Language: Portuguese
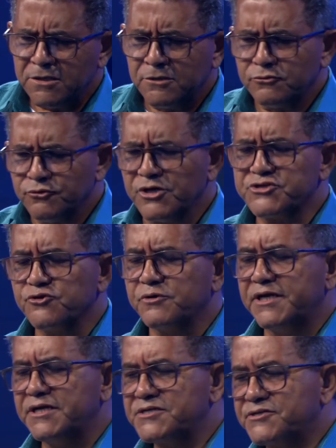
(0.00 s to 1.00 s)
o nosso
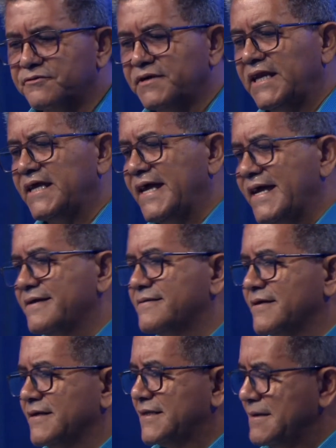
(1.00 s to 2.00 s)
Cristo, ele
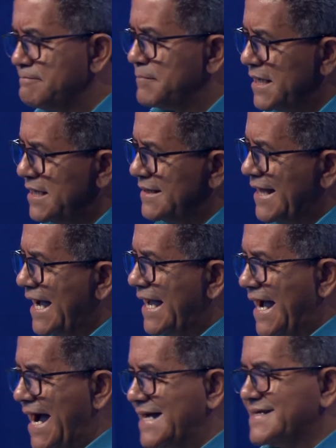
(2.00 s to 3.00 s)
entra também na
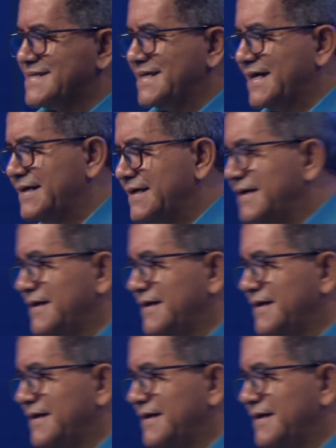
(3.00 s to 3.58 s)
casa